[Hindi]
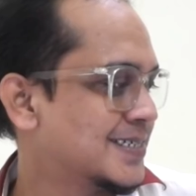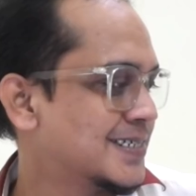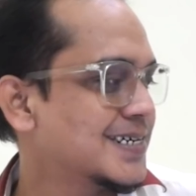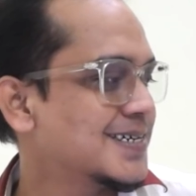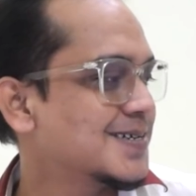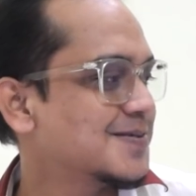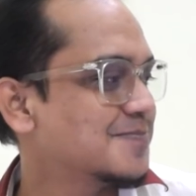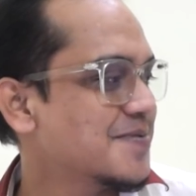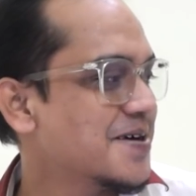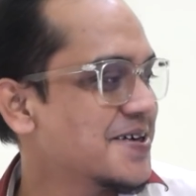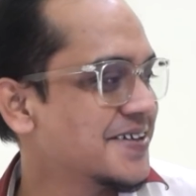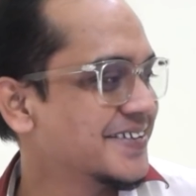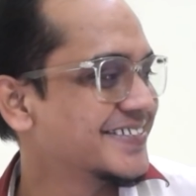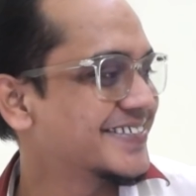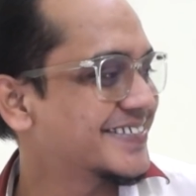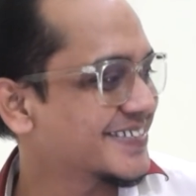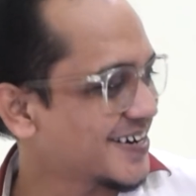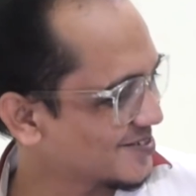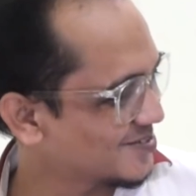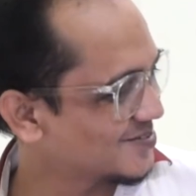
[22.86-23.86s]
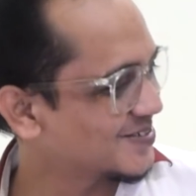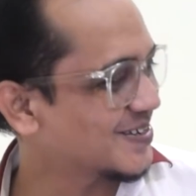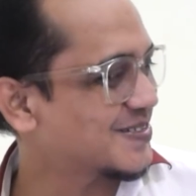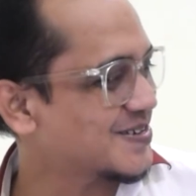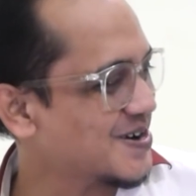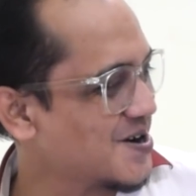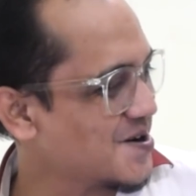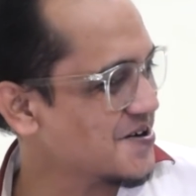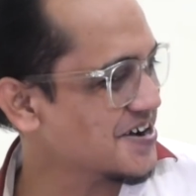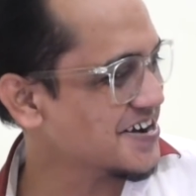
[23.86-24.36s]
अच्छा चार सौ
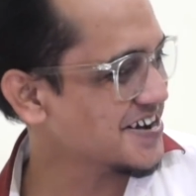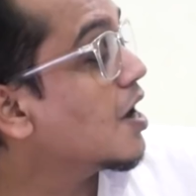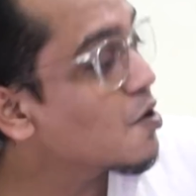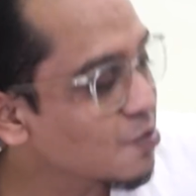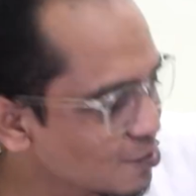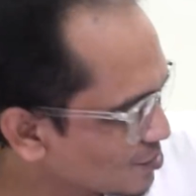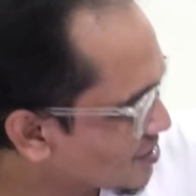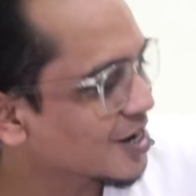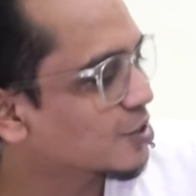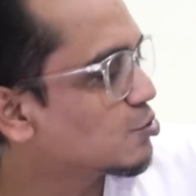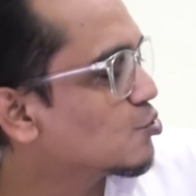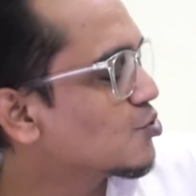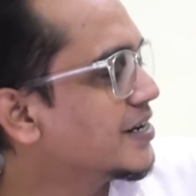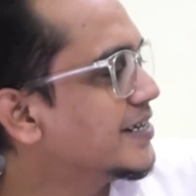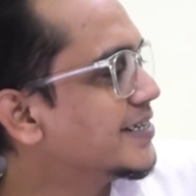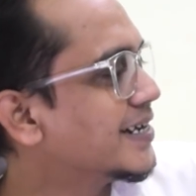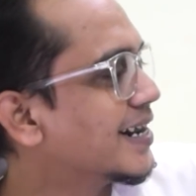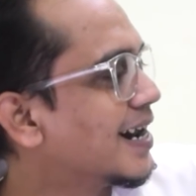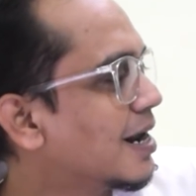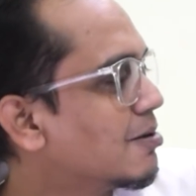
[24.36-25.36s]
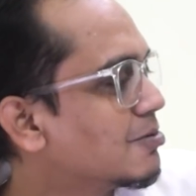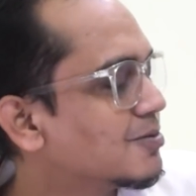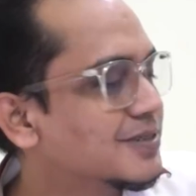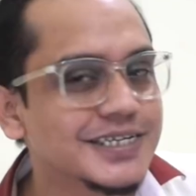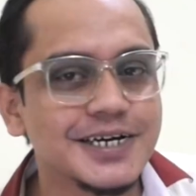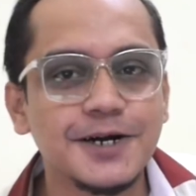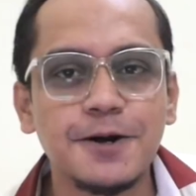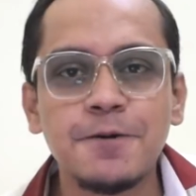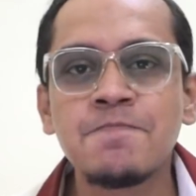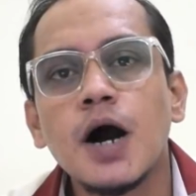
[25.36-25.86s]
सत्रह हो गए उसका दुख नहीं झेलना
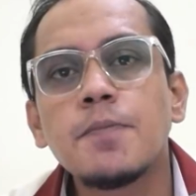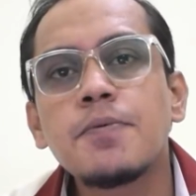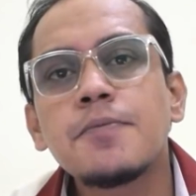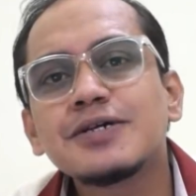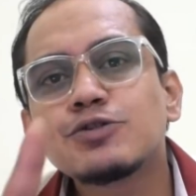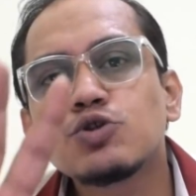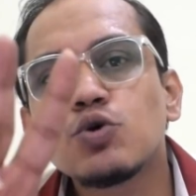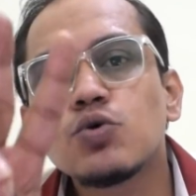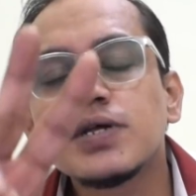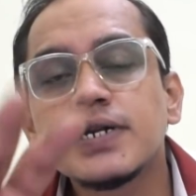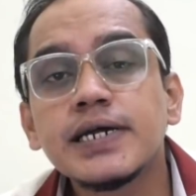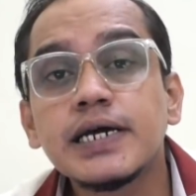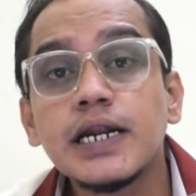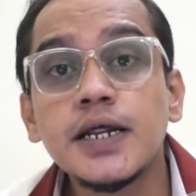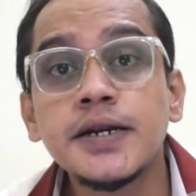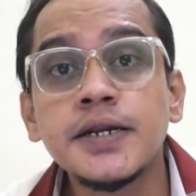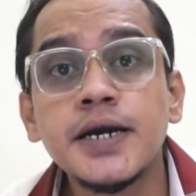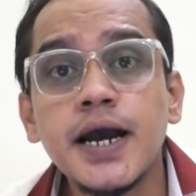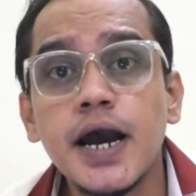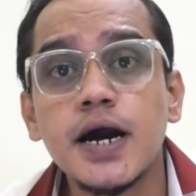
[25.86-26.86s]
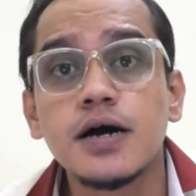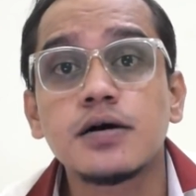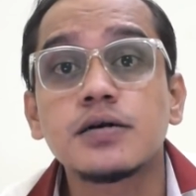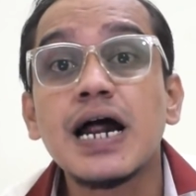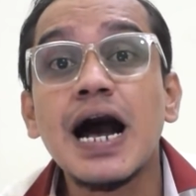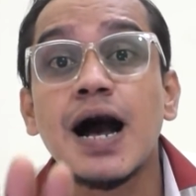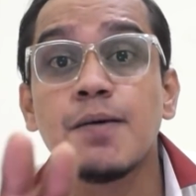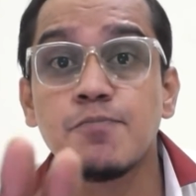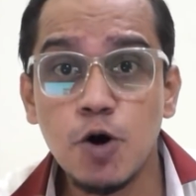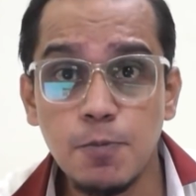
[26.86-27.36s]
मुझे अबे मैं दो दिन के लिए नहीं आया
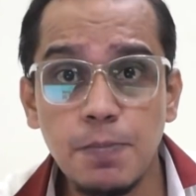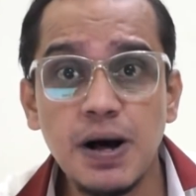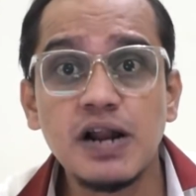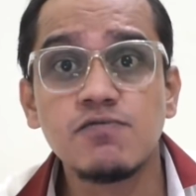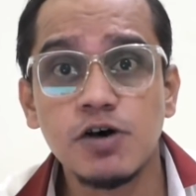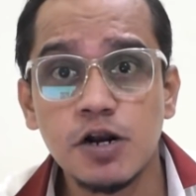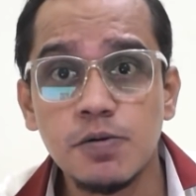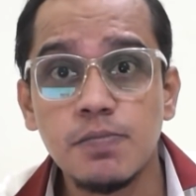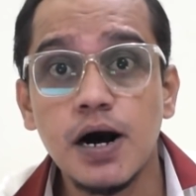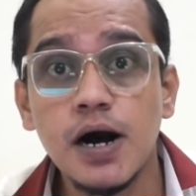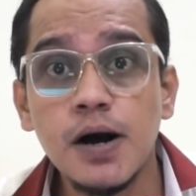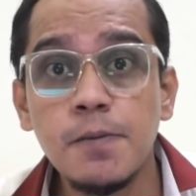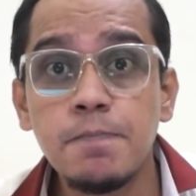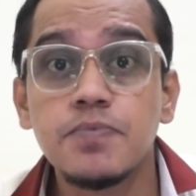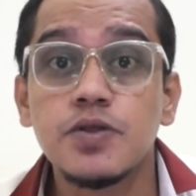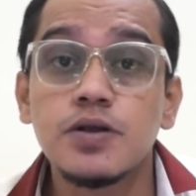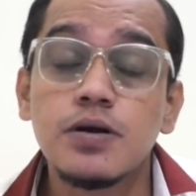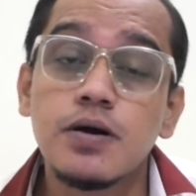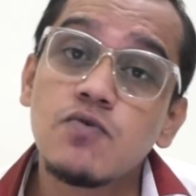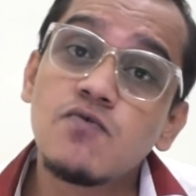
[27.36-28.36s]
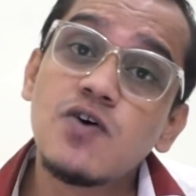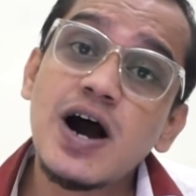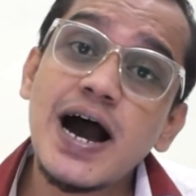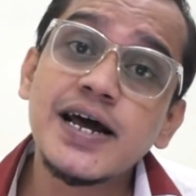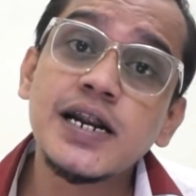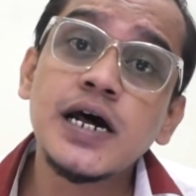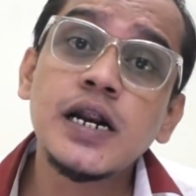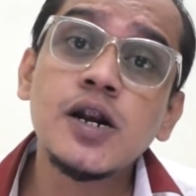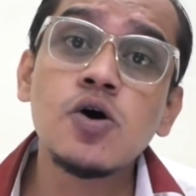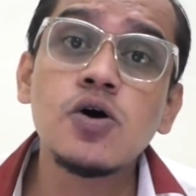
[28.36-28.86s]
राम गोपाल वर्मा
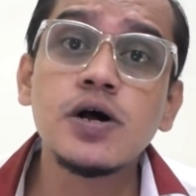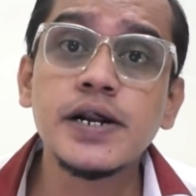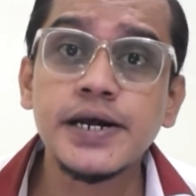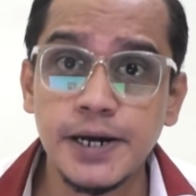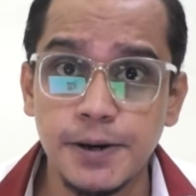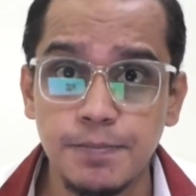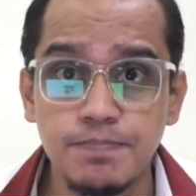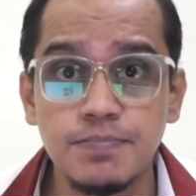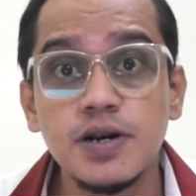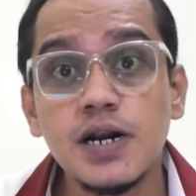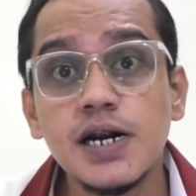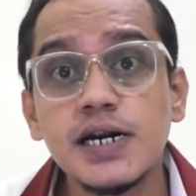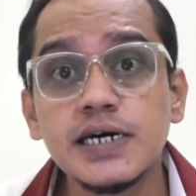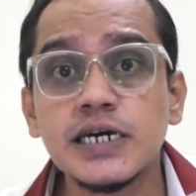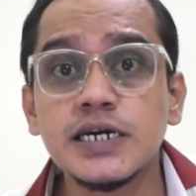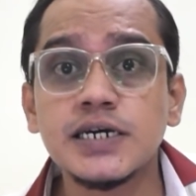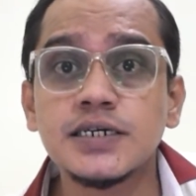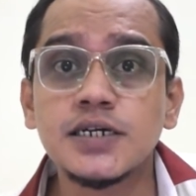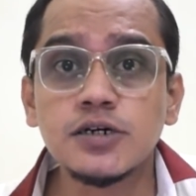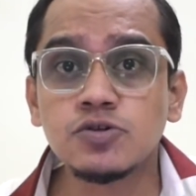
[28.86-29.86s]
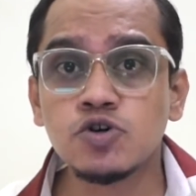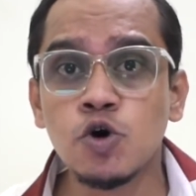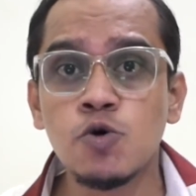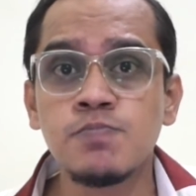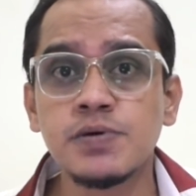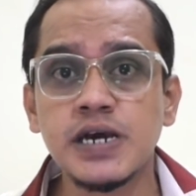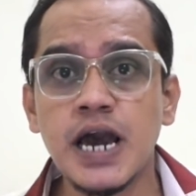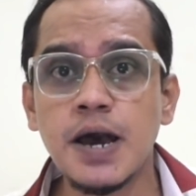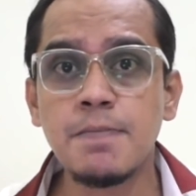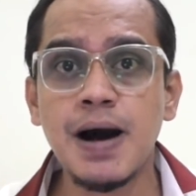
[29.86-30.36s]
वायरल हो रहे हैं लड़की के साथ
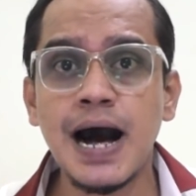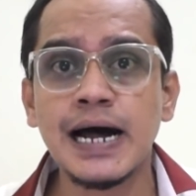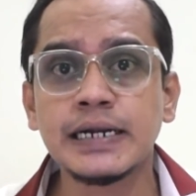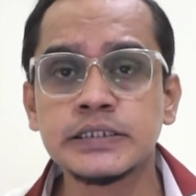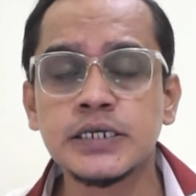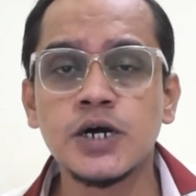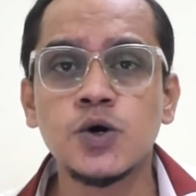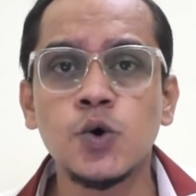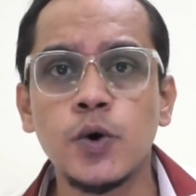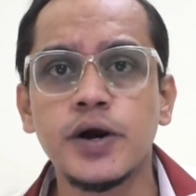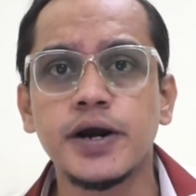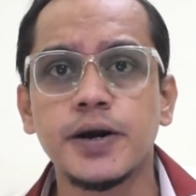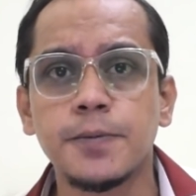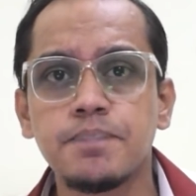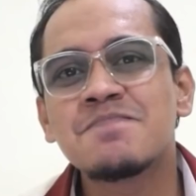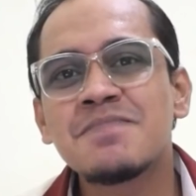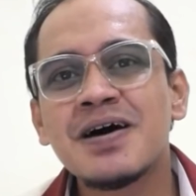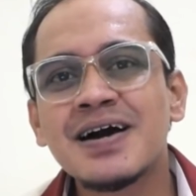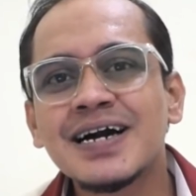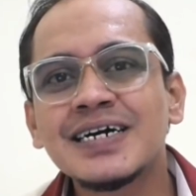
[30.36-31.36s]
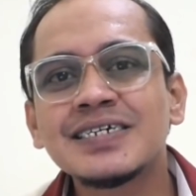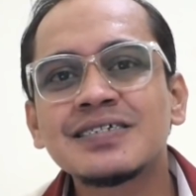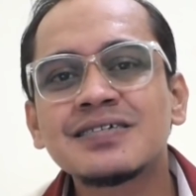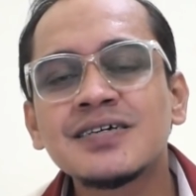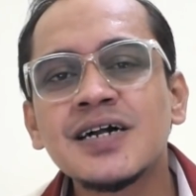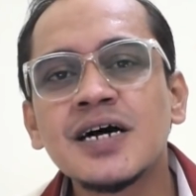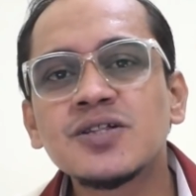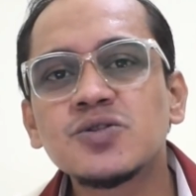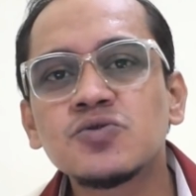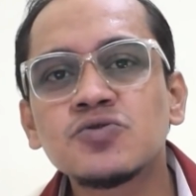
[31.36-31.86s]
ठुमके मारते हुए मैं कहा
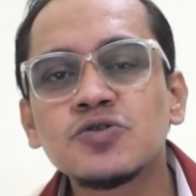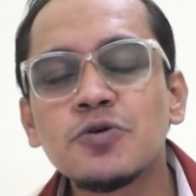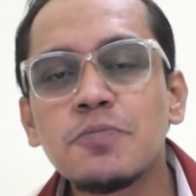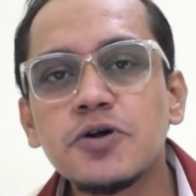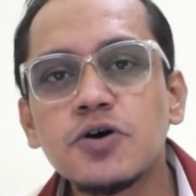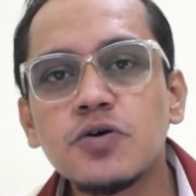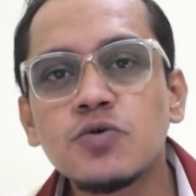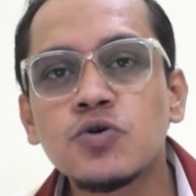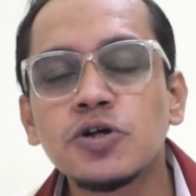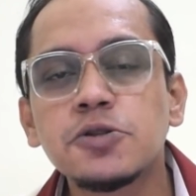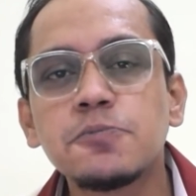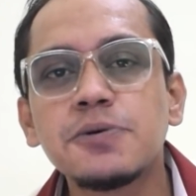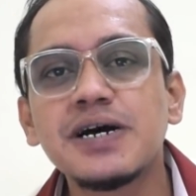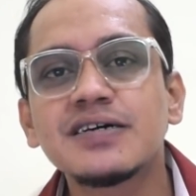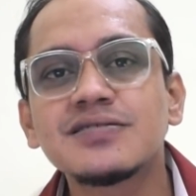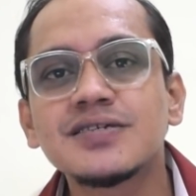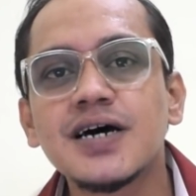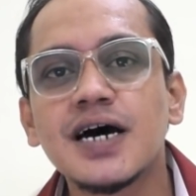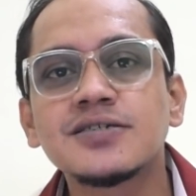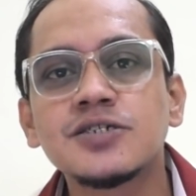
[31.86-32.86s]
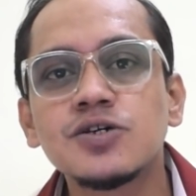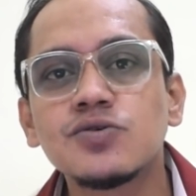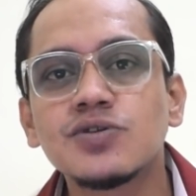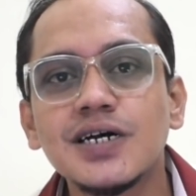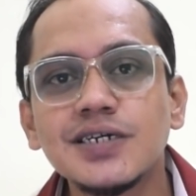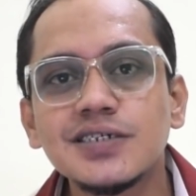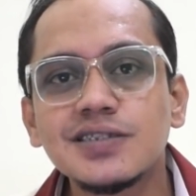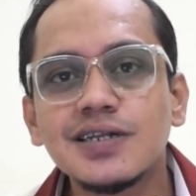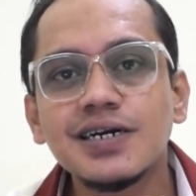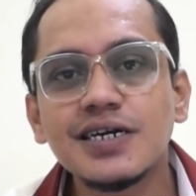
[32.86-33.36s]
इतना दुख तो मेरे को खुद भी एहसास नहीं
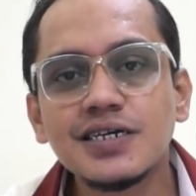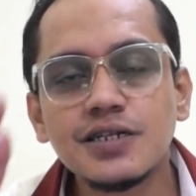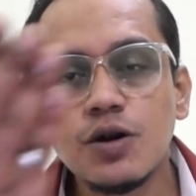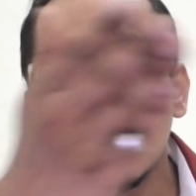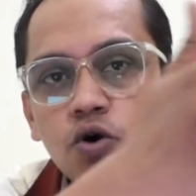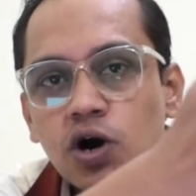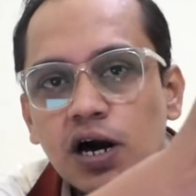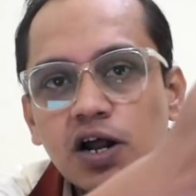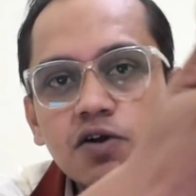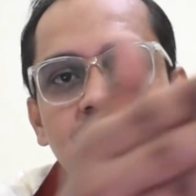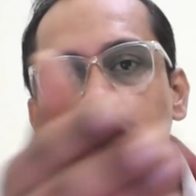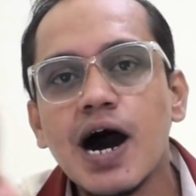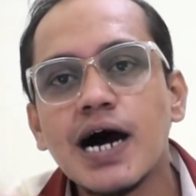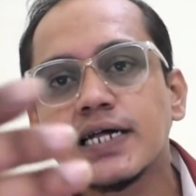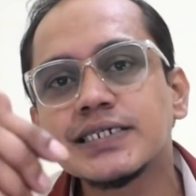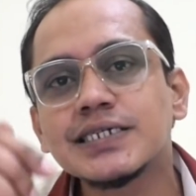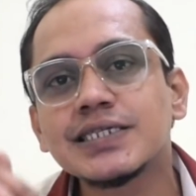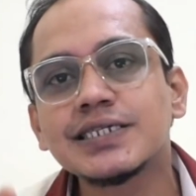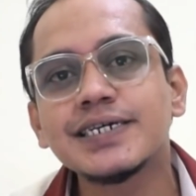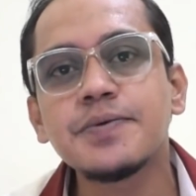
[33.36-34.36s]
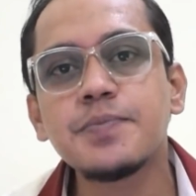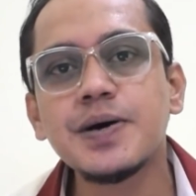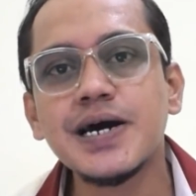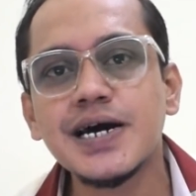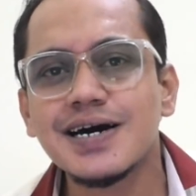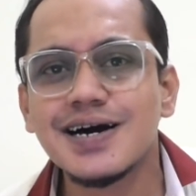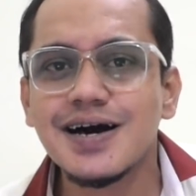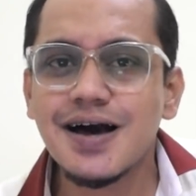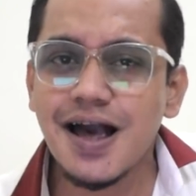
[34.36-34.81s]
होता जितना ये लोग करवा देते हैं